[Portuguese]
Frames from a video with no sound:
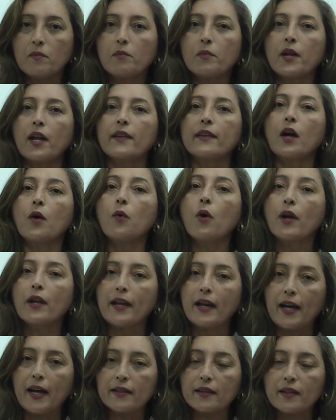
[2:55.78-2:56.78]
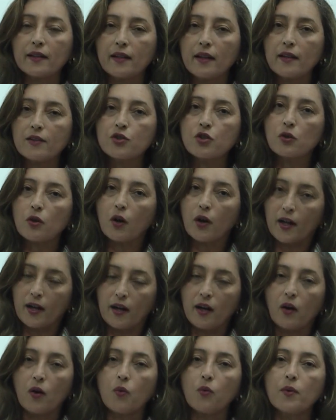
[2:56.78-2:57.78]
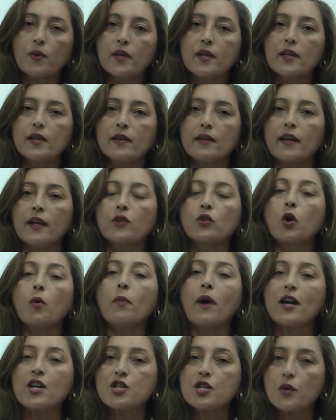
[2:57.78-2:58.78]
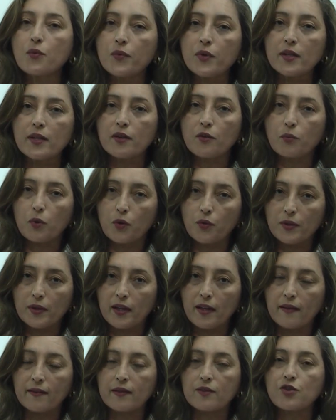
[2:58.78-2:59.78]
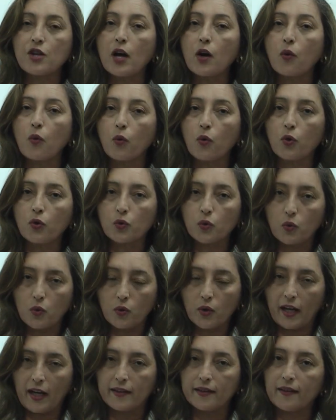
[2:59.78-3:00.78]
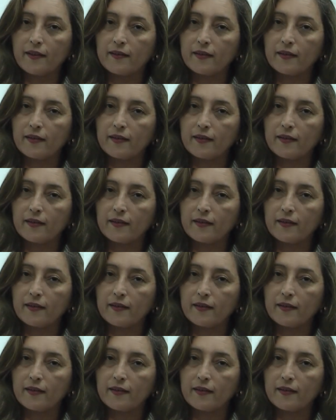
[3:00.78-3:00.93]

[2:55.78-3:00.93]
para dar uma olhada neste local né, e tomar as devidas providências de acordo com cada